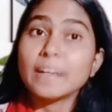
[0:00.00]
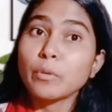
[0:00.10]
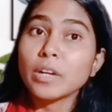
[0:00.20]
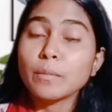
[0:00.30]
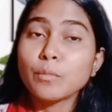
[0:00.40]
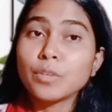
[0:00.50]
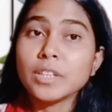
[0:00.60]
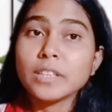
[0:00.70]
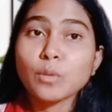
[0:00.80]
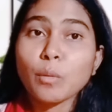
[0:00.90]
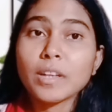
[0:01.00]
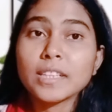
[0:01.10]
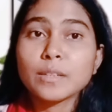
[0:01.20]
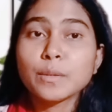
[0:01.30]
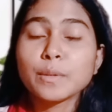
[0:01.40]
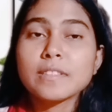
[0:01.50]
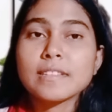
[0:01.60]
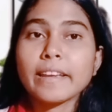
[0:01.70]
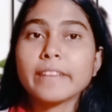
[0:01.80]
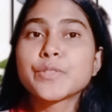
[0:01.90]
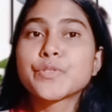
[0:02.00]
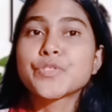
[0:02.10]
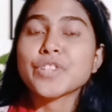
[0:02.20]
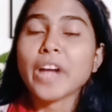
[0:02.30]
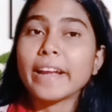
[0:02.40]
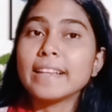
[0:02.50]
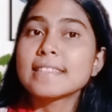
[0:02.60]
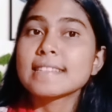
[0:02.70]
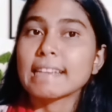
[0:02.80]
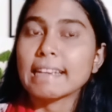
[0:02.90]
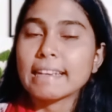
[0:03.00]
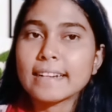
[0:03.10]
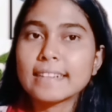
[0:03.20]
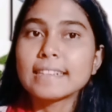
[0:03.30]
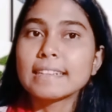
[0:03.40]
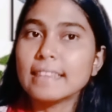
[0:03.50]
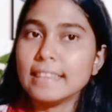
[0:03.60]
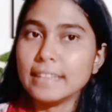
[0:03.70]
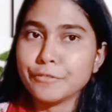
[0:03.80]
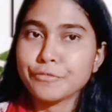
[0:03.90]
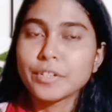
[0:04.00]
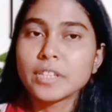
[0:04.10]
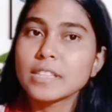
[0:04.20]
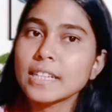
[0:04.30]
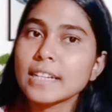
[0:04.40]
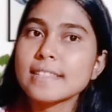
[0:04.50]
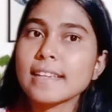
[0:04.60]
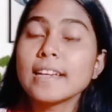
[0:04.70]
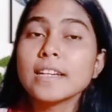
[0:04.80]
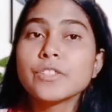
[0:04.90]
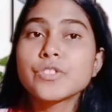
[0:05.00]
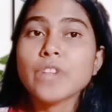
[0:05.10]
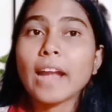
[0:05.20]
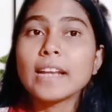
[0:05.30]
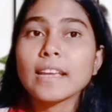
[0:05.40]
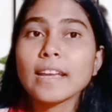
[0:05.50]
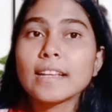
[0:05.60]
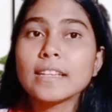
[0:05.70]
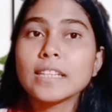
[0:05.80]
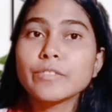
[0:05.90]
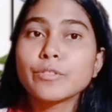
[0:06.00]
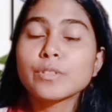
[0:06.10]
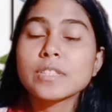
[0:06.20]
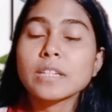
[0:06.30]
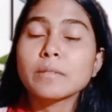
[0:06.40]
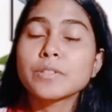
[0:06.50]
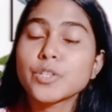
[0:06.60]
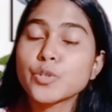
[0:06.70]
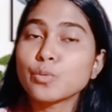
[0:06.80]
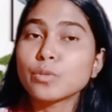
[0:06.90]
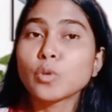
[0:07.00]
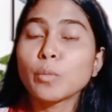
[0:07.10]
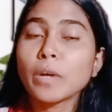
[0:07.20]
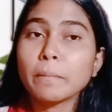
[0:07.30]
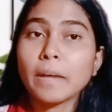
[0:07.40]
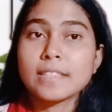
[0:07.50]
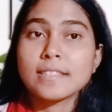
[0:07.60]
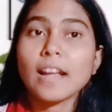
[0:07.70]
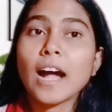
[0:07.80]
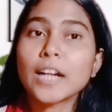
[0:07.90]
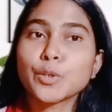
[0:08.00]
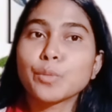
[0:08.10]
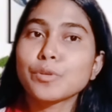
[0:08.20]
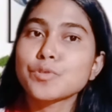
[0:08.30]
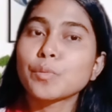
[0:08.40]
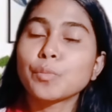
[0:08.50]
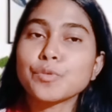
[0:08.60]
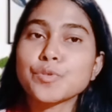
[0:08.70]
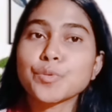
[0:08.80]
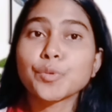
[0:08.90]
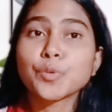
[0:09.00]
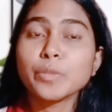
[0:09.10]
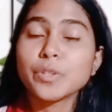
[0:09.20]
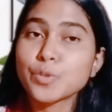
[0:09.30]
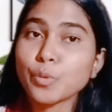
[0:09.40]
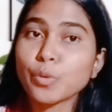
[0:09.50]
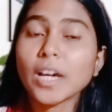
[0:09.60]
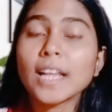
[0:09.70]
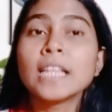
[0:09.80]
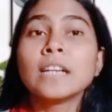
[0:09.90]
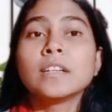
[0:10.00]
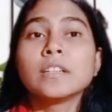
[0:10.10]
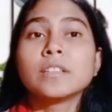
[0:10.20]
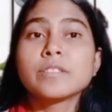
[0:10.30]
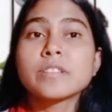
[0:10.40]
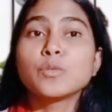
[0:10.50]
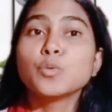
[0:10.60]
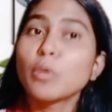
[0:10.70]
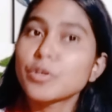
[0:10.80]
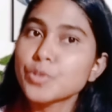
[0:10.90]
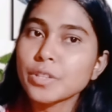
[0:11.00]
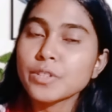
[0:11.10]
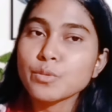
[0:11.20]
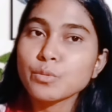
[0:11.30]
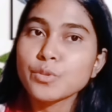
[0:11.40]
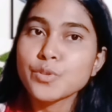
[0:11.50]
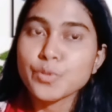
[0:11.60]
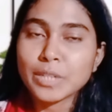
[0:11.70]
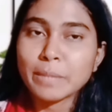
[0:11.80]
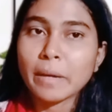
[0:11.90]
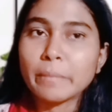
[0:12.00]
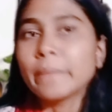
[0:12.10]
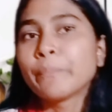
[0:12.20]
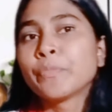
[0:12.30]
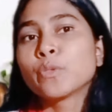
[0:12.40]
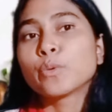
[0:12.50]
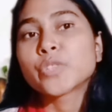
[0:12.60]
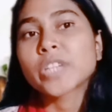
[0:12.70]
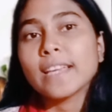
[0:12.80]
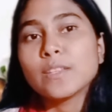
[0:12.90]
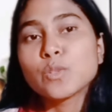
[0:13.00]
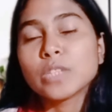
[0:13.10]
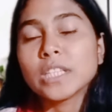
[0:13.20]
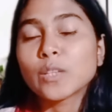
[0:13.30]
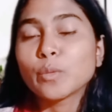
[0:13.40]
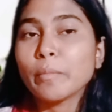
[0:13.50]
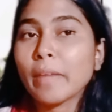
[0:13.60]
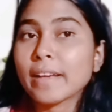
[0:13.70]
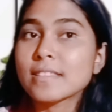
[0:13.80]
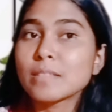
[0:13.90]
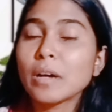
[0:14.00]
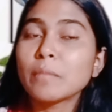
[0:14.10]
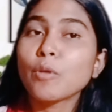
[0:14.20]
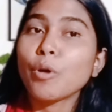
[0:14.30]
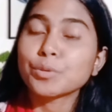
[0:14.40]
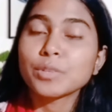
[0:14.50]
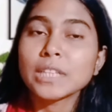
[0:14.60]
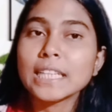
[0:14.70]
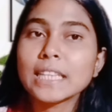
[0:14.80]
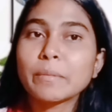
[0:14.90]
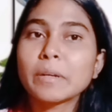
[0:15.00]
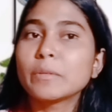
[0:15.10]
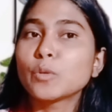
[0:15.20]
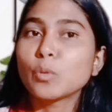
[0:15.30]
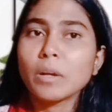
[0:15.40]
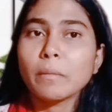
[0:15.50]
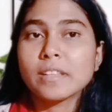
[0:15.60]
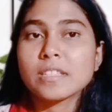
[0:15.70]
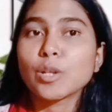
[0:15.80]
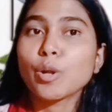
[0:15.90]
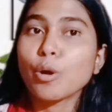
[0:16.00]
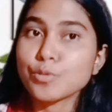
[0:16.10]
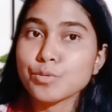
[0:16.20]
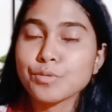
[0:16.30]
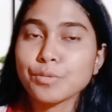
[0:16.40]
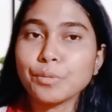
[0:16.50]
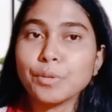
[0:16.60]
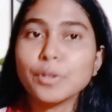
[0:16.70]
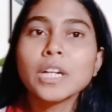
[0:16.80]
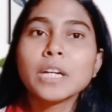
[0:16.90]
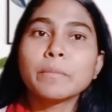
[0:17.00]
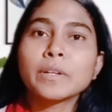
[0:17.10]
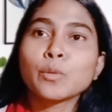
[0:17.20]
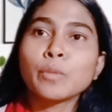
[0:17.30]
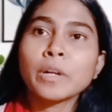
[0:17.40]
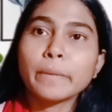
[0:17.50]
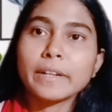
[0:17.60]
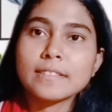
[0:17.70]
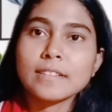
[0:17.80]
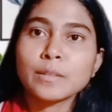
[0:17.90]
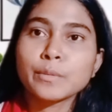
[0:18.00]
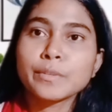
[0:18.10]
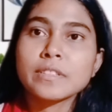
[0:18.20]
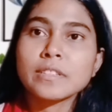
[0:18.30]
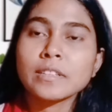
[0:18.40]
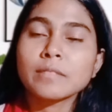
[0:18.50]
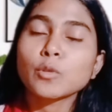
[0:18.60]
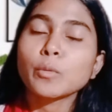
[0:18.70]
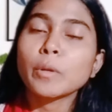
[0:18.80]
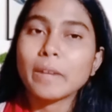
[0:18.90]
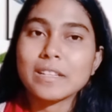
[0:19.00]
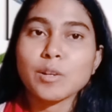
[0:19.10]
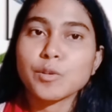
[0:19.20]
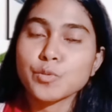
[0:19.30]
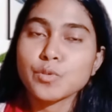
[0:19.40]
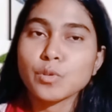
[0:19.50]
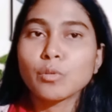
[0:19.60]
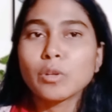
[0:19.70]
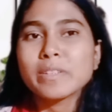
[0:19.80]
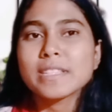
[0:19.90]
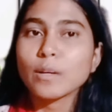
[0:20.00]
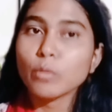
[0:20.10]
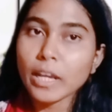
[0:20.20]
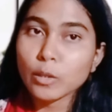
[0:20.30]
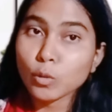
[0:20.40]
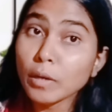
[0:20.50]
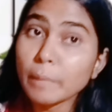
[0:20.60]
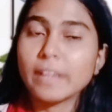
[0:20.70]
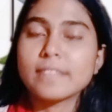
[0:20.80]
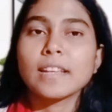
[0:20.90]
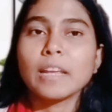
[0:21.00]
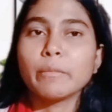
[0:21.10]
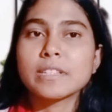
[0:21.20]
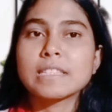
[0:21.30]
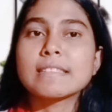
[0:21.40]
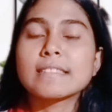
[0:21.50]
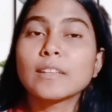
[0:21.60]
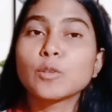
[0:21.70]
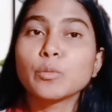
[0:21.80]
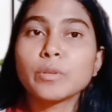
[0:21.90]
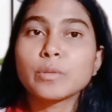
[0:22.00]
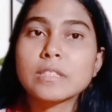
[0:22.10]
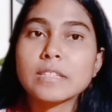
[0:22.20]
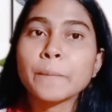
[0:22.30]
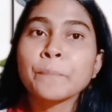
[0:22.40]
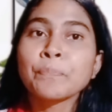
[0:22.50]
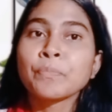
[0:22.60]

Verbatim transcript: এরপরে বলি তোমাদের হচ্ছে চাইল্ড কেয়ার লিভ ঠিক আছে চাইল্ড কেয়ার লিভ হচ্ছে শিশু তোমার বাচ্চা আঠেরো বছর পর্যন্ত তুমি টোটাল হচ্ছে দু বছরের জন্য ছুটি পাবে তো সেই ছুটিটা তুমি ম্যাক্সিমাম কতদিন নিতে পারবে তোমার বাচ্চা ধরো অসুস্থ হলো বা তোমার বাচ্চার হচ্ছে তোমার বাচ্চা অসুস্থ হলো বা যে কোনো তোমার বাচ্চার এমার্জেন্সিতে তুমি হচ্ছে